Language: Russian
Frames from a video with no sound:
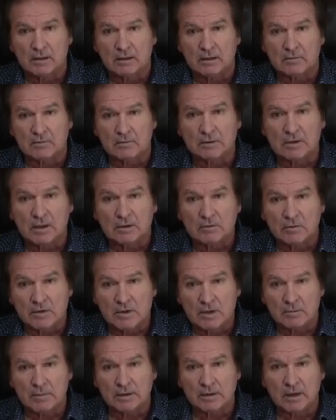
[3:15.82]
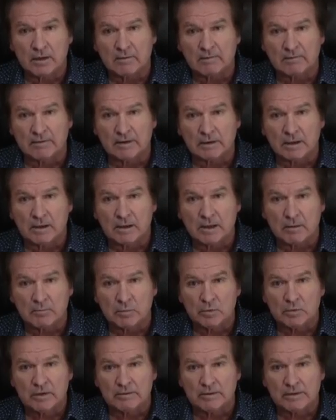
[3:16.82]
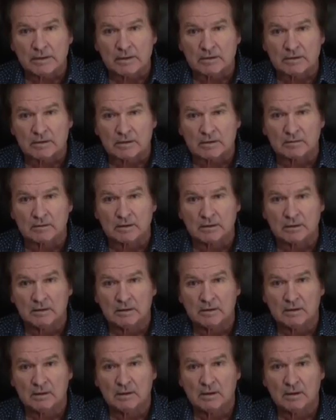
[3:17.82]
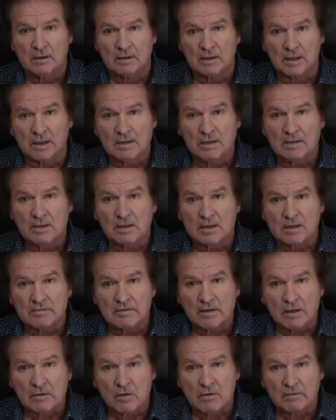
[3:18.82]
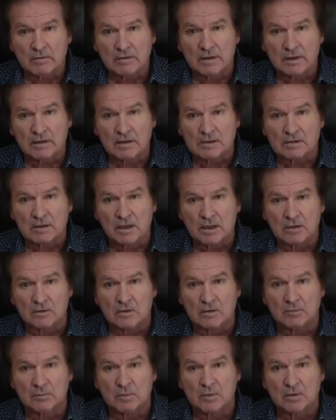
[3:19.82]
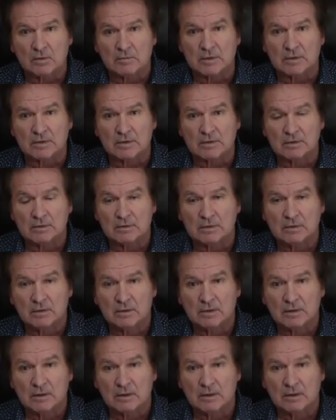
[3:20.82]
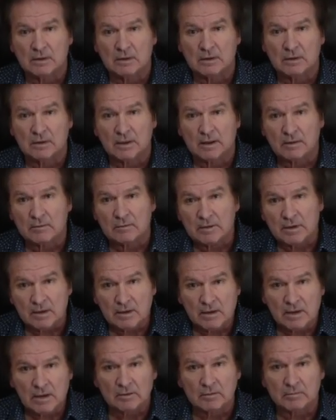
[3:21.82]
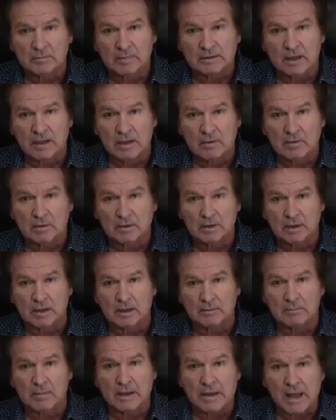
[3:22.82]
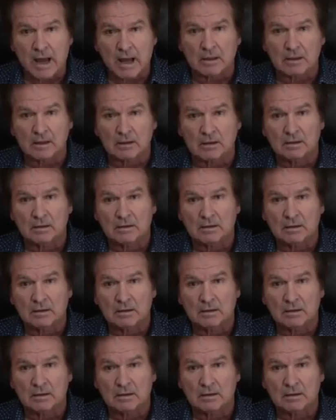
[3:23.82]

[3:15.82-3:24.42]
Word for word: Вот это у них было великое будивництво – они не разворовывали иностранную помощь. У них нет батальона Монако.